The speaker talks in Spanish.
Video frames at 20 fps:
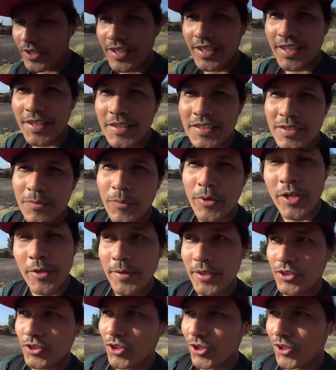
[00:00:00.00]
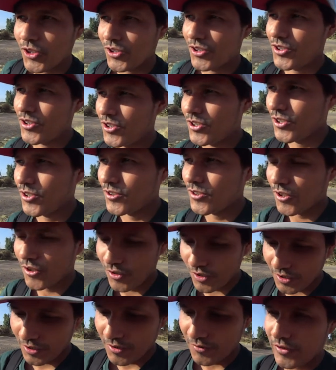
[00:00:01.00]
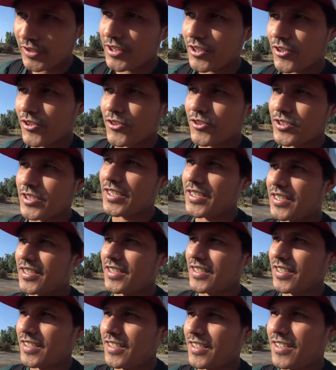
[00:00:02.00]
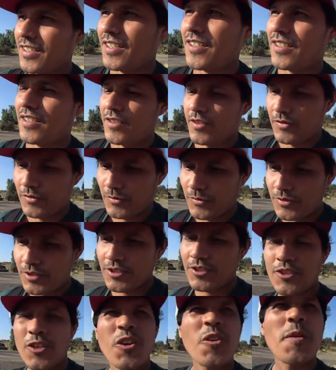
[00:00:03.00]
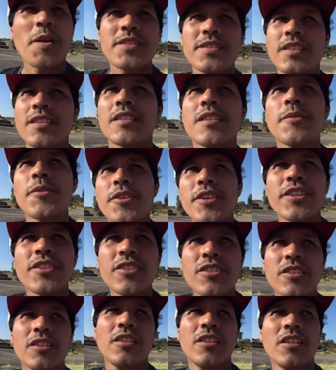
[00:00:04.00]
que de arriba se puede ver todo, ¿no? Todo lo que nos falta conocer. Un sitio bastante bonito.